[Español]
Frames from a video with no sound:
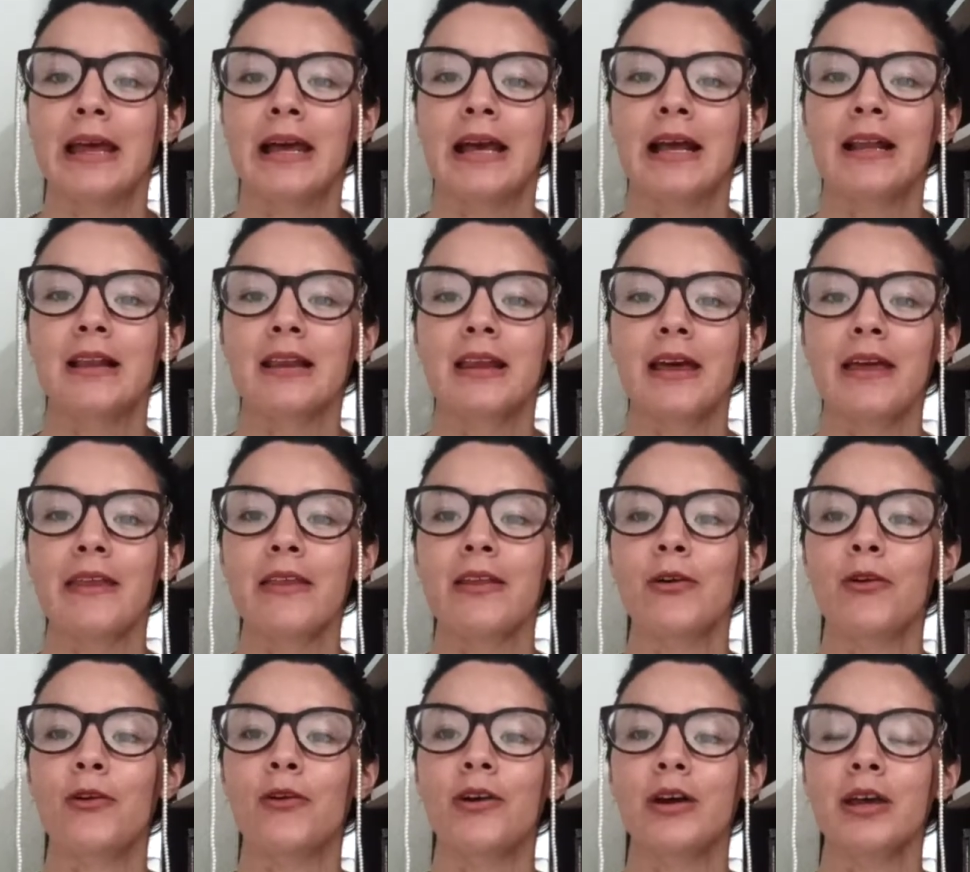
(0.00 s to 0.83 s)
El día
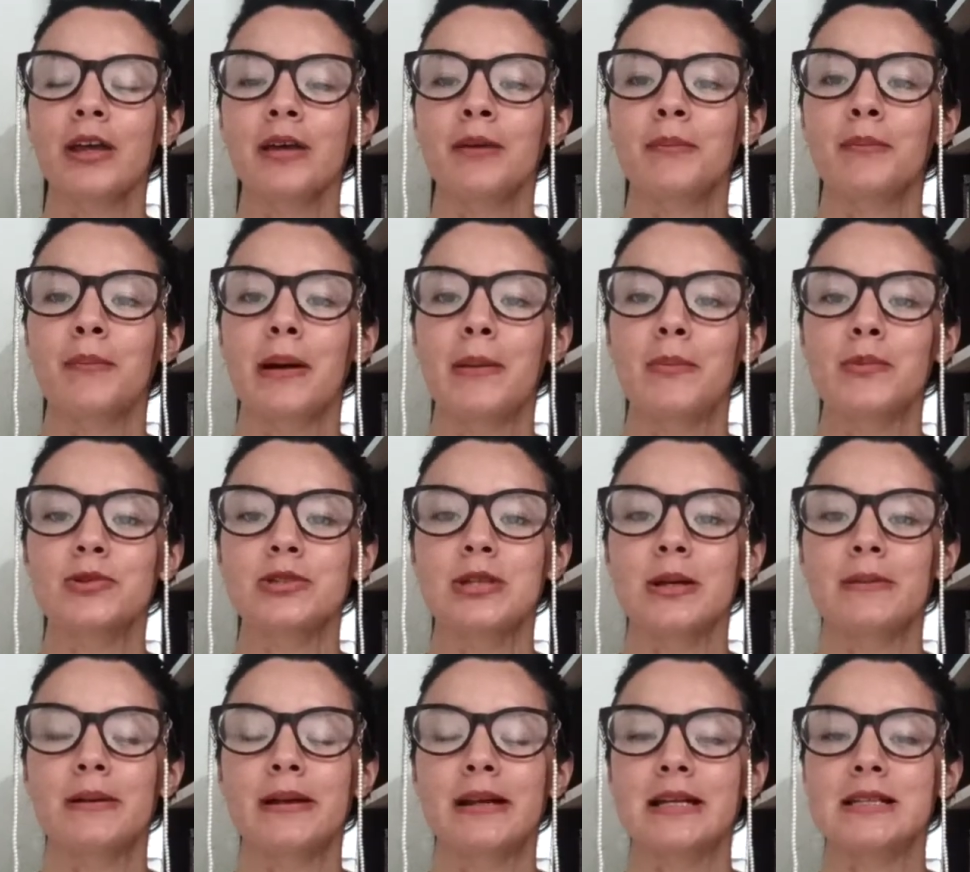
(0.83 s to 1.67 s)
de hoy vamos
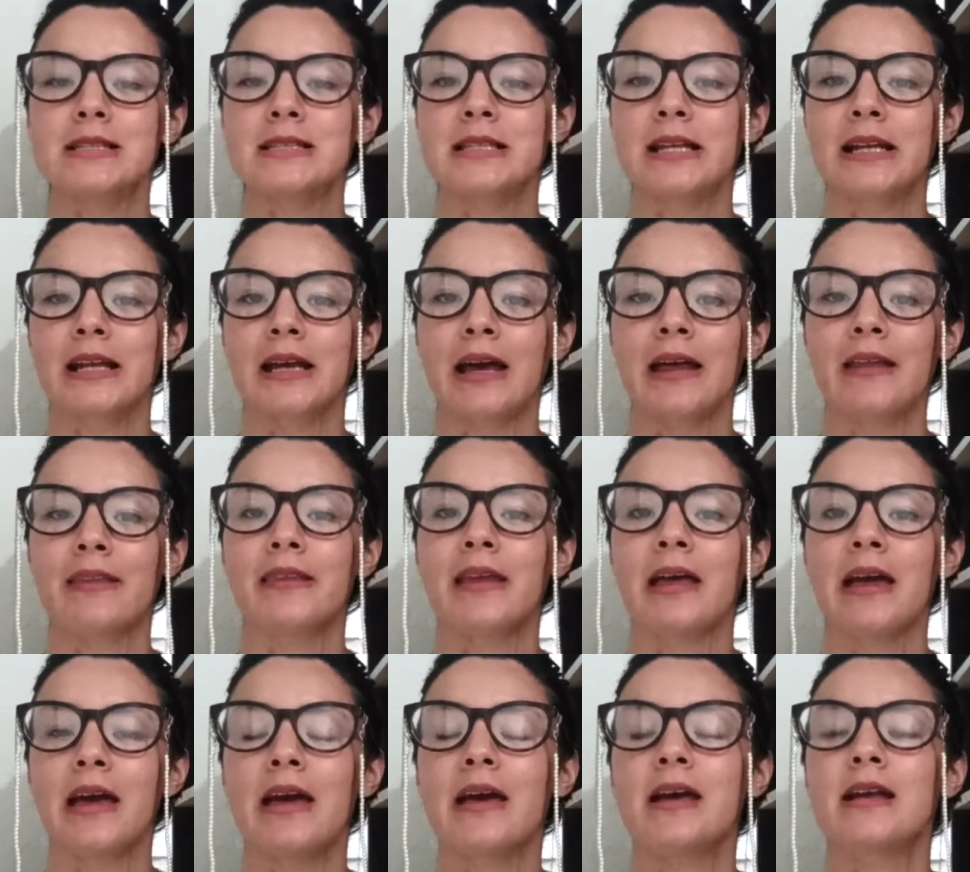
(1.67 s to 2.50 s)
a hablar acerca
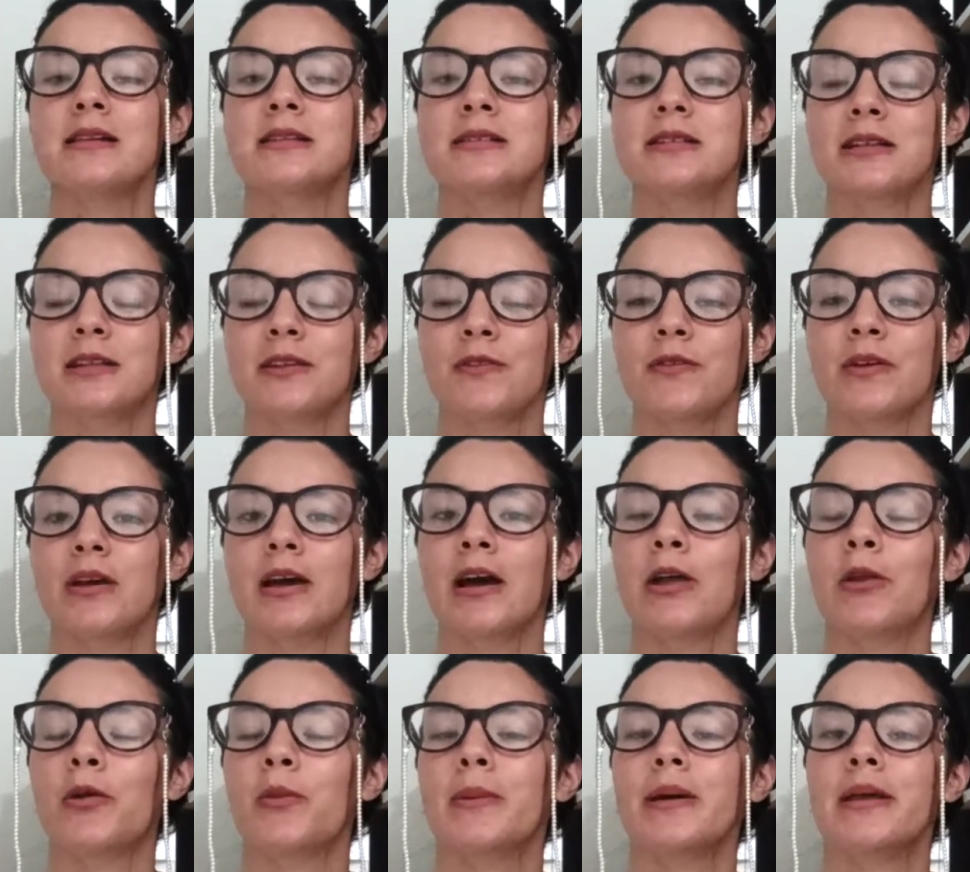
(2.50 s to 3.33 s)
del el
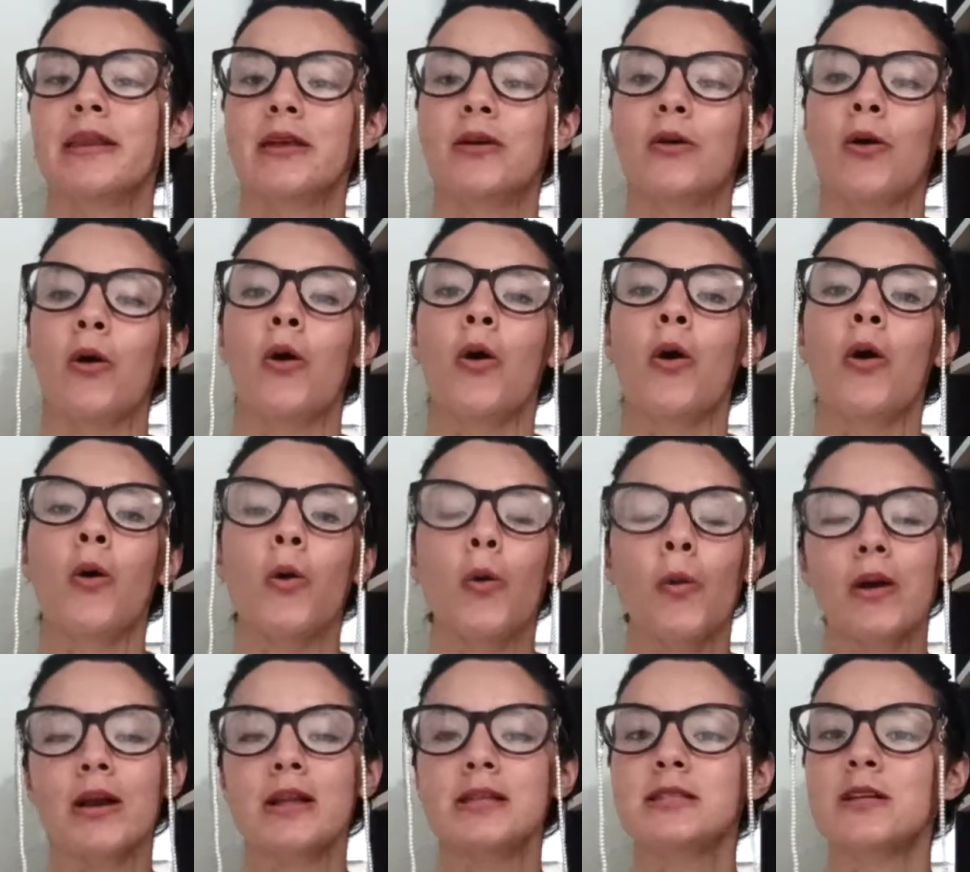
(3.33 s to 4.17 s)
certificado médico,
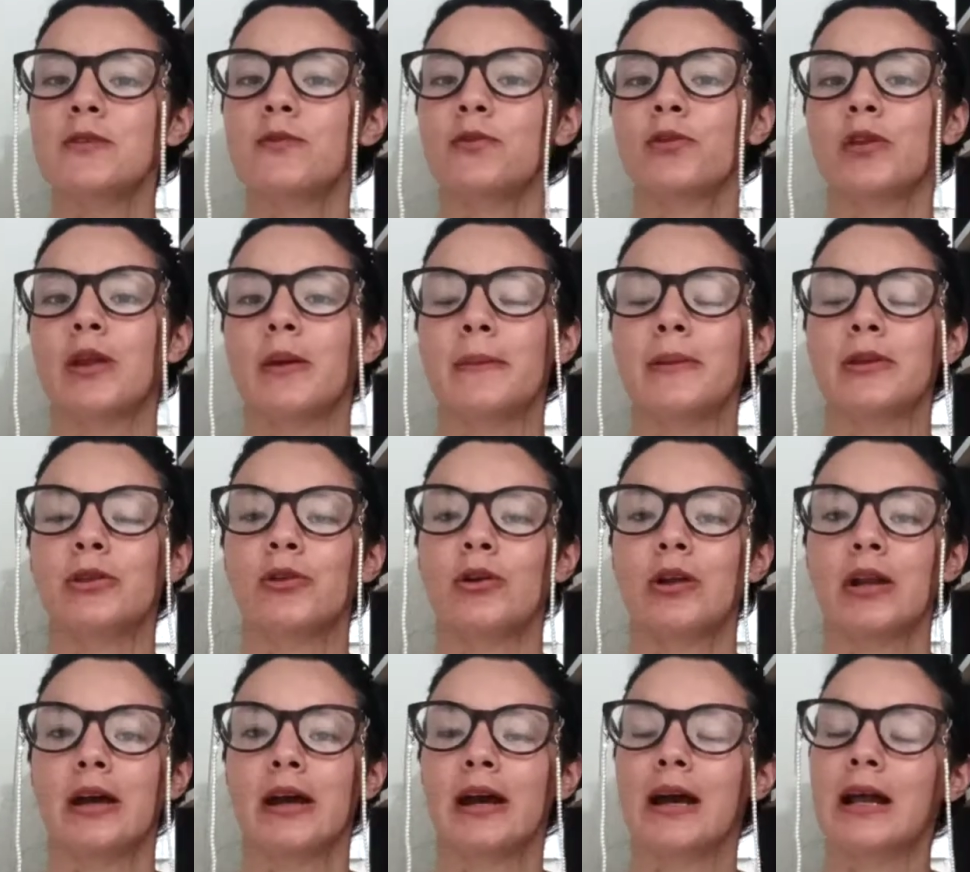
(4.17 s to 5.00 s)
cuál es el fundamento
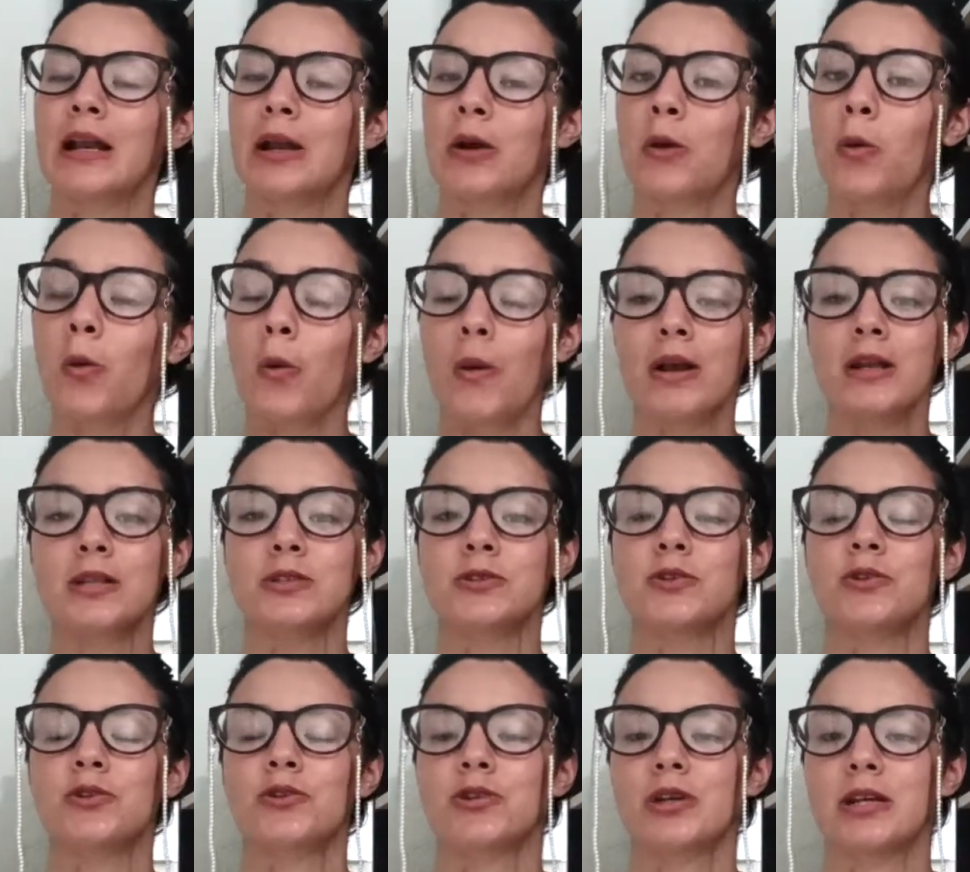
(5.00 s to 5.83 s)
legal, cuáles
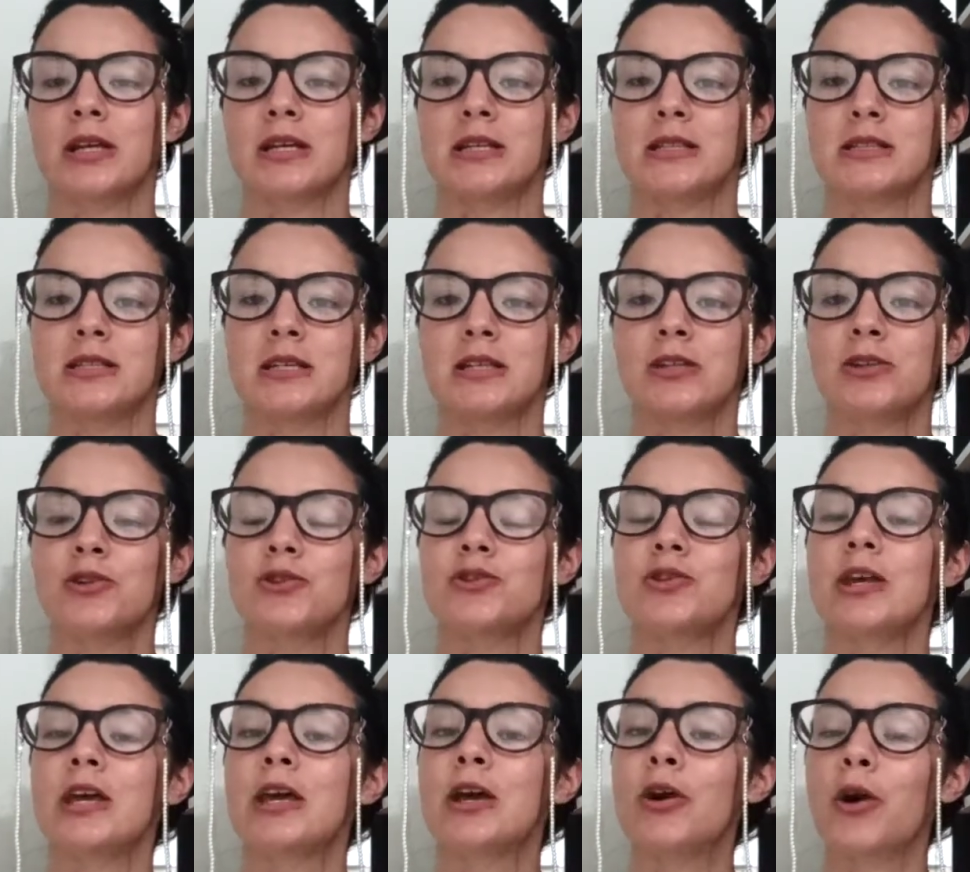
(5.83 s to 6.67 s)
son los
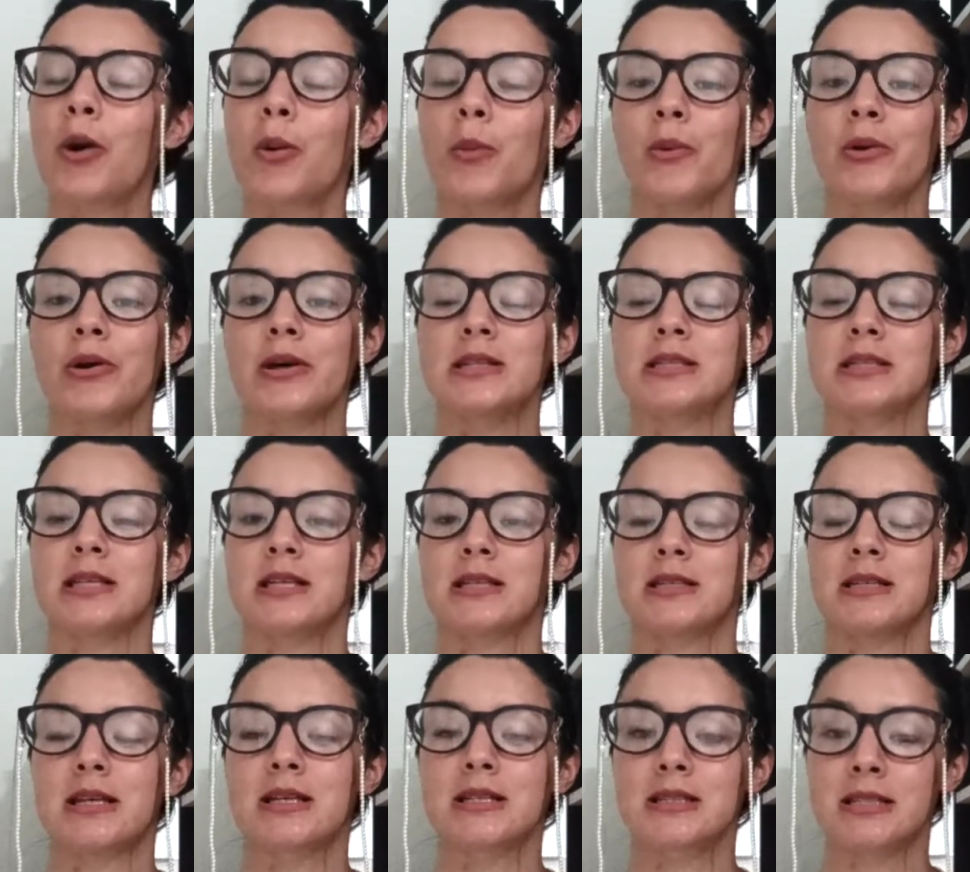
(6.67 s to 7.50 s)
requisitos y cómo es que
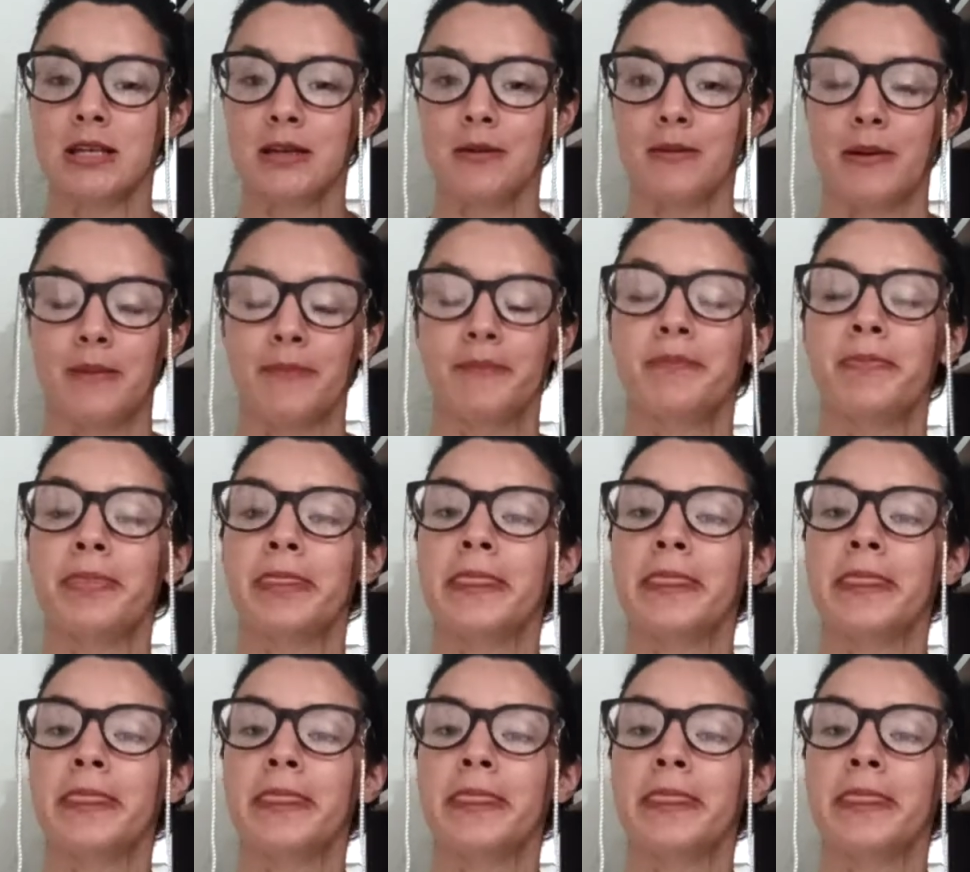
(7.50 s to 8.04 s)
se exhibe.